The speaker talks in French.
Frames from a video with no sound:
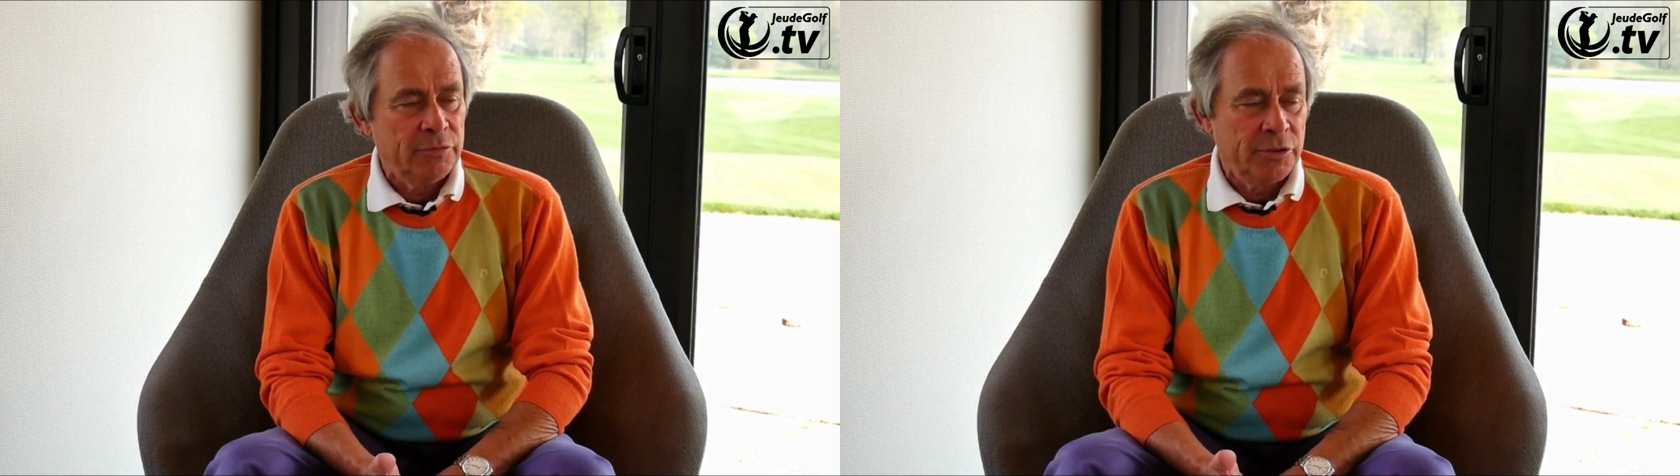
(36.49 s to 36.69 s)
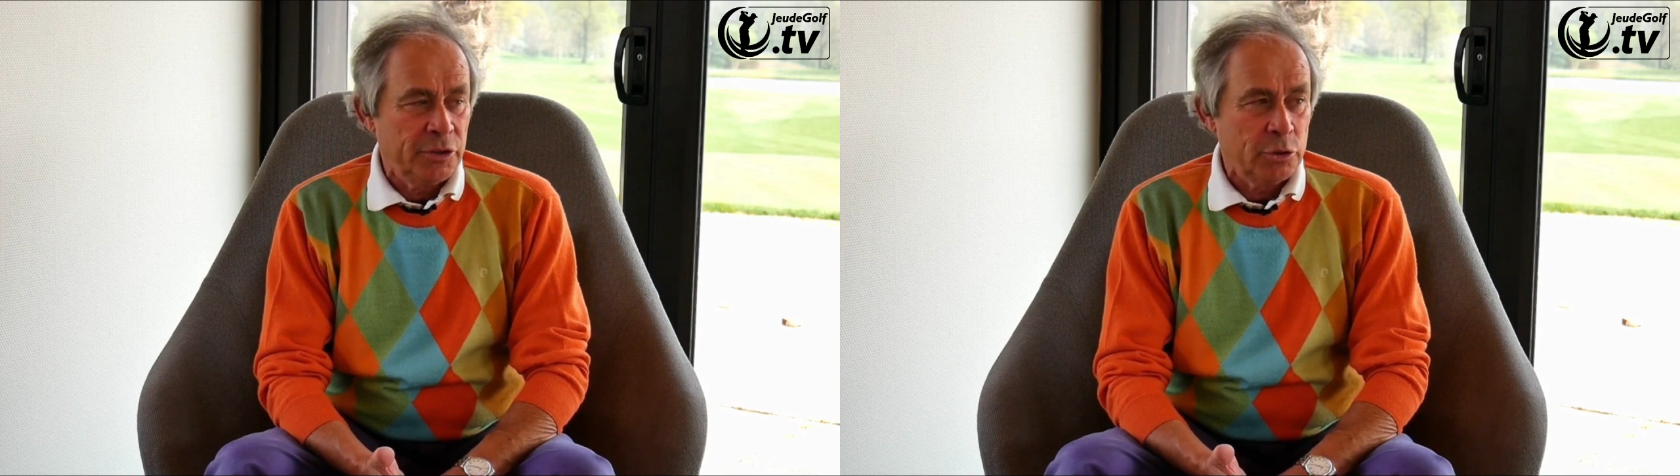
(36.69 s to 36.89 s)

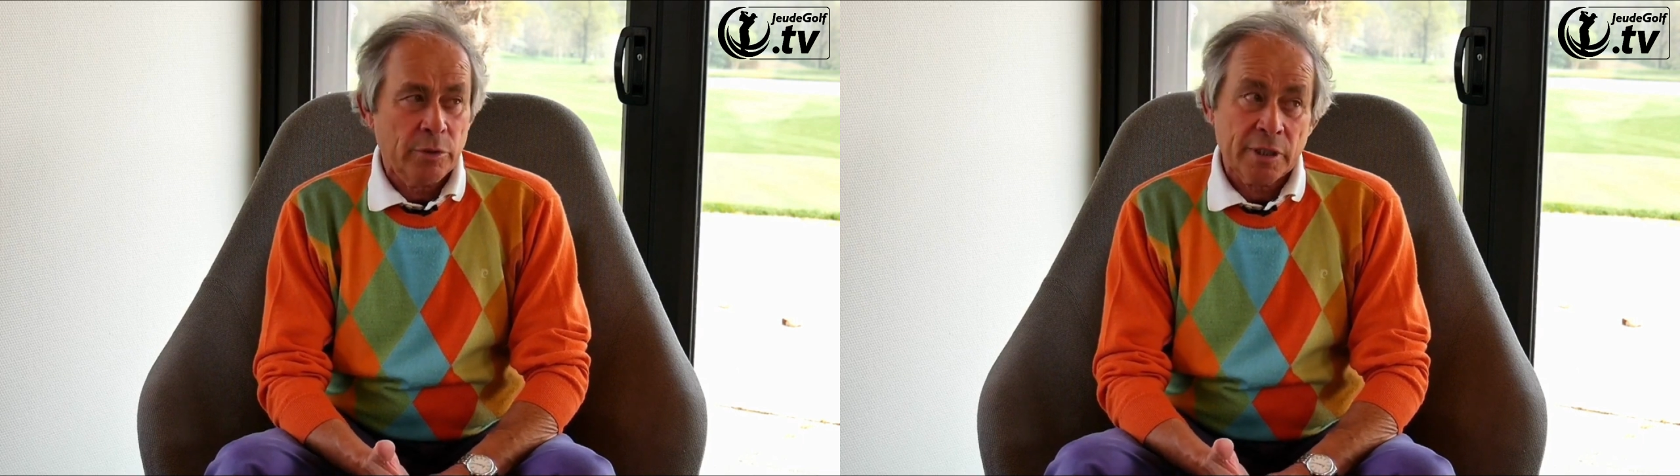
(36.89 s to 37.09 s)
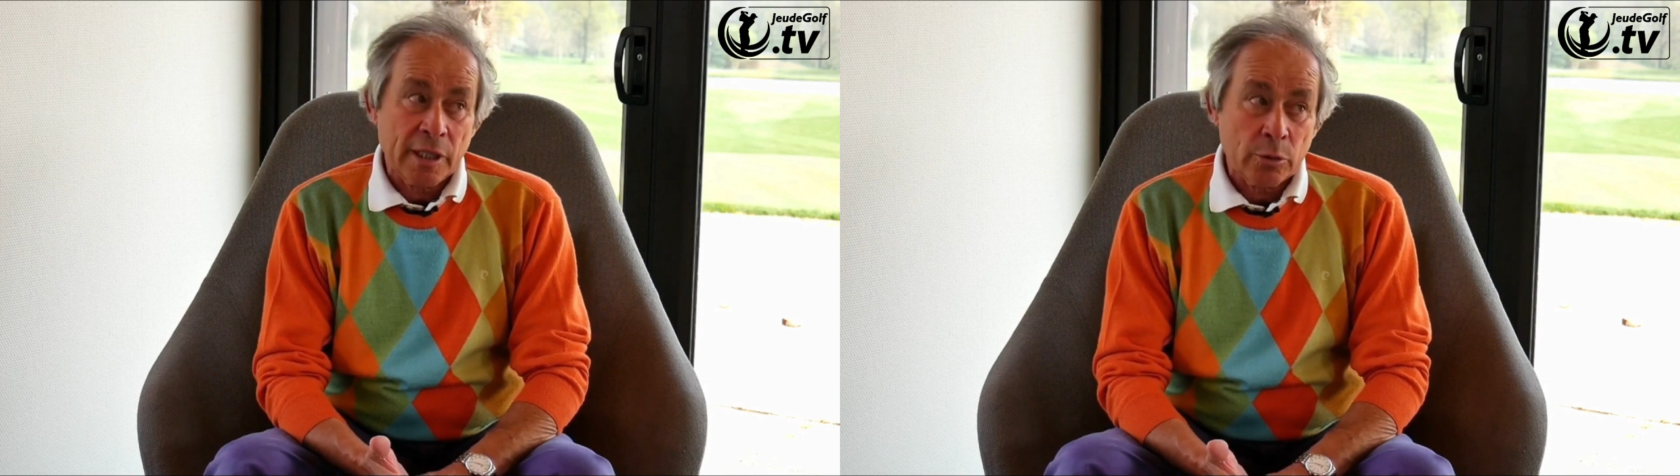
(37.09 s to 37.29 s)
je les ai joués
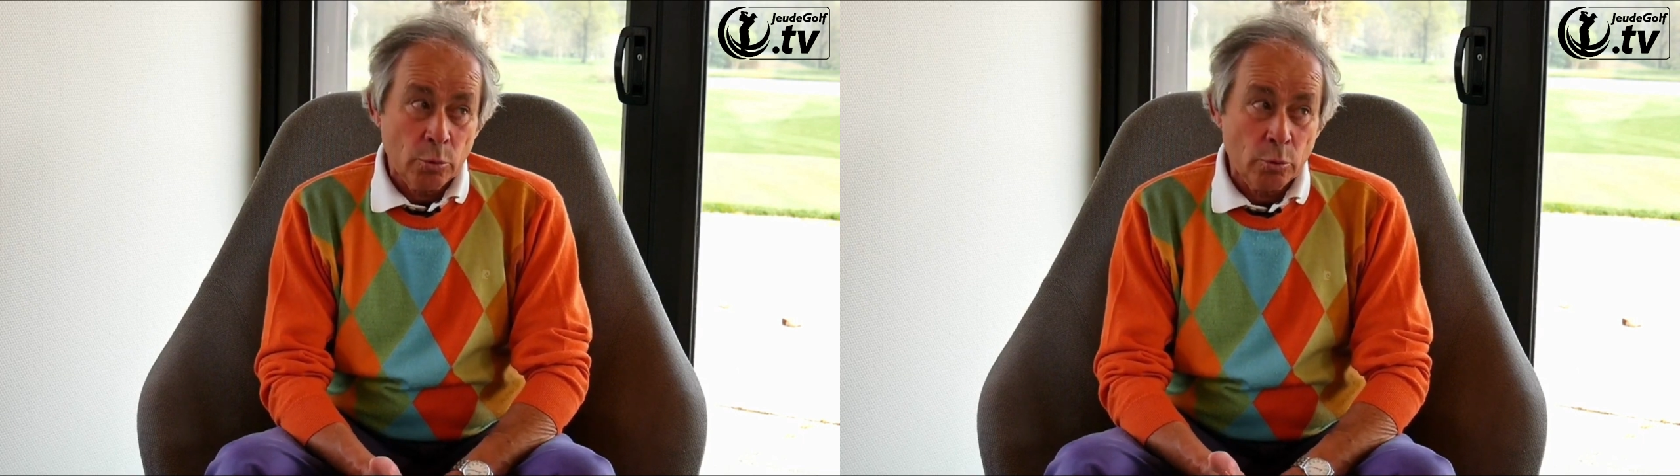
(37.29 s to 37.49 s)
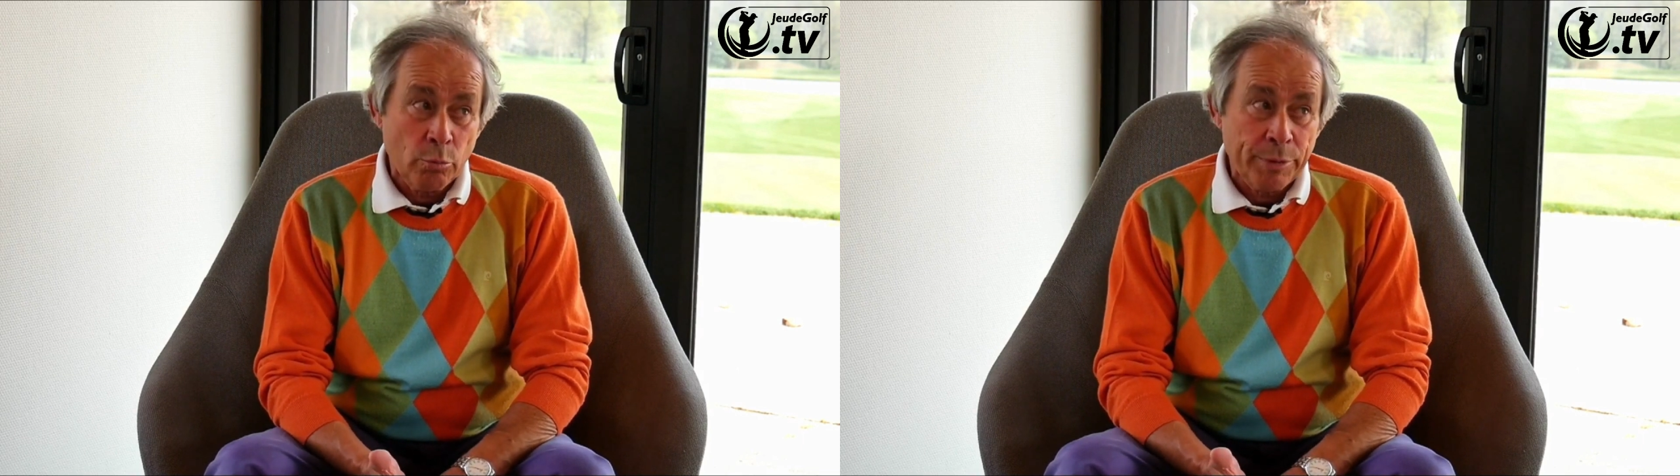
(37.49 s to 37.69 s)
avec un
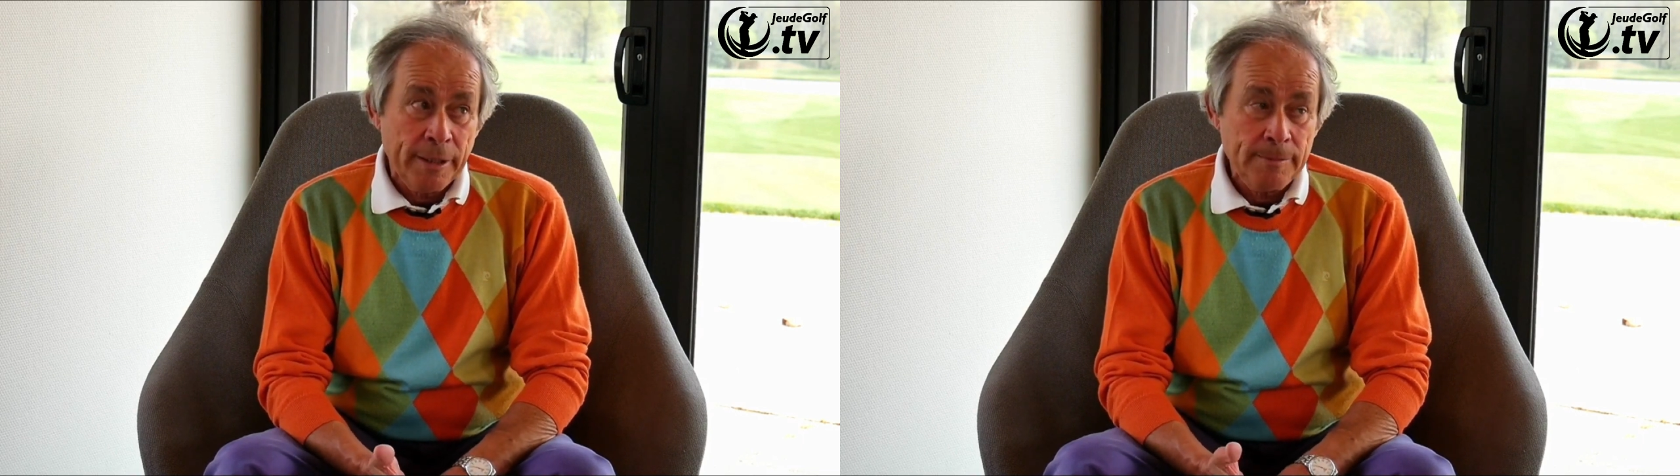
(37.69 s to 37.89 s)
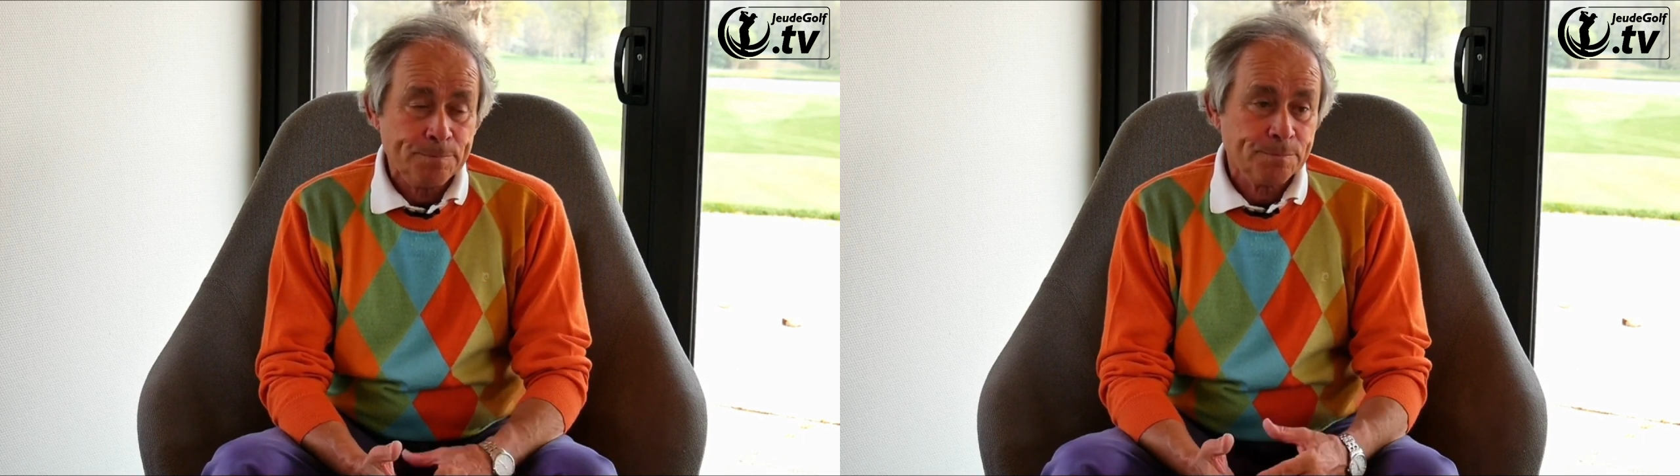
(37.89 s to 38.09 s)
Colombien.